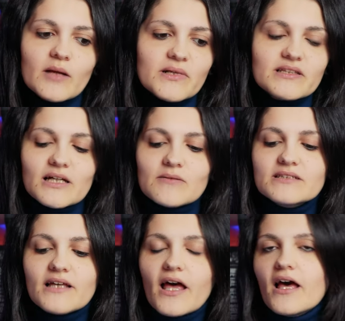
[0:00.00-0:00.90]

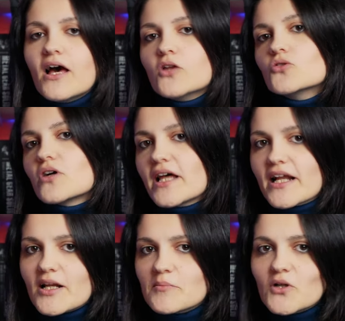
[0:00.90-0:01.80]
praticamente non
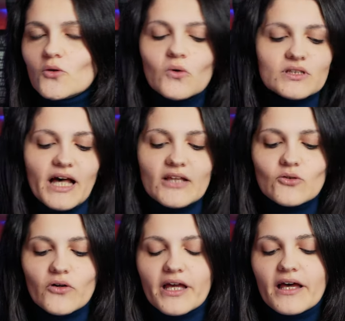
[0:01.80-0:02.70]
era nemmeno
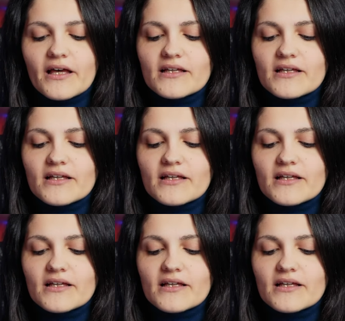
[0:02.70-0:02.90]
quotato che,